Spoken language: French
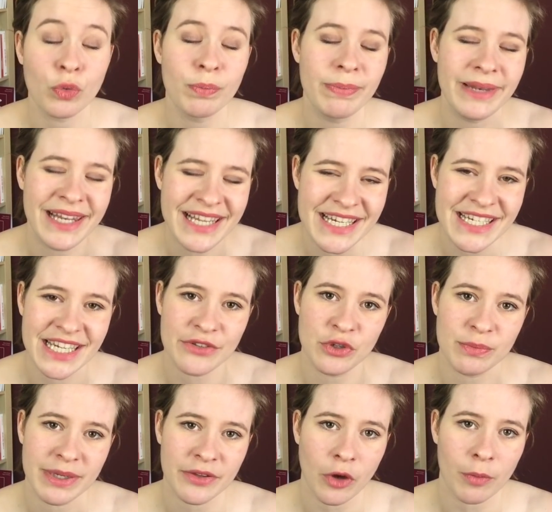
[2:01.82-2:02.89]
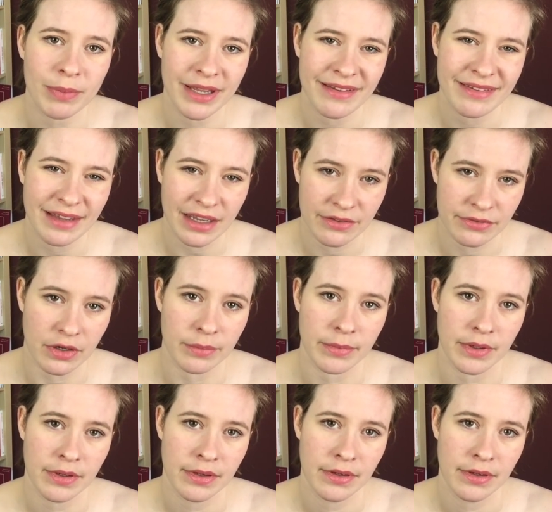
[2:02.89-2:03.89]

obligé de mettre en place ces réformes